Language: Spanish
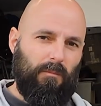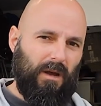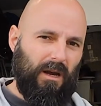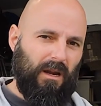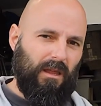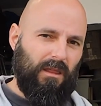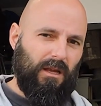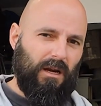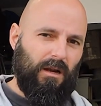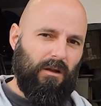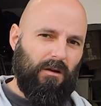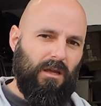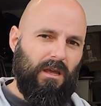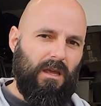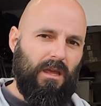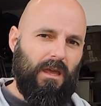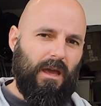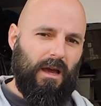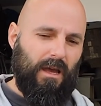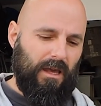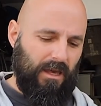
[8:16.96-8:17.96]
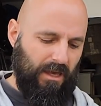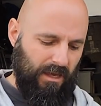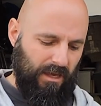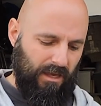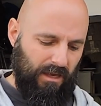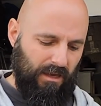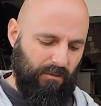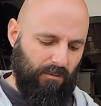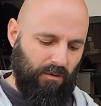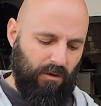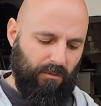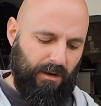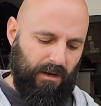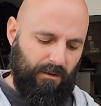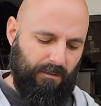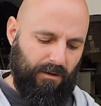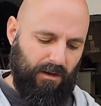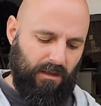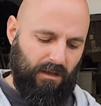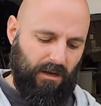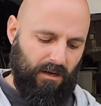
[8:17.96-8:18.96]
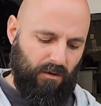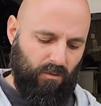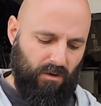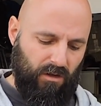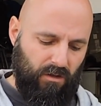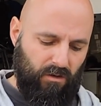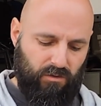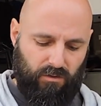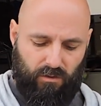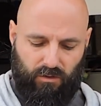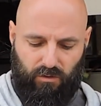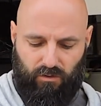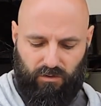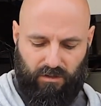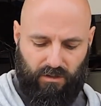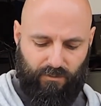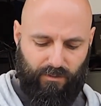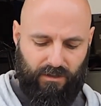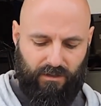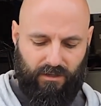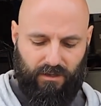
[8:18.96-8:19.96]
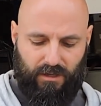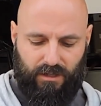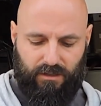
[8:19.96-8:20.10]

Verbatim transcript: barnizar la horquilla y volver a barnizar el cuadro, sobre todo esta parte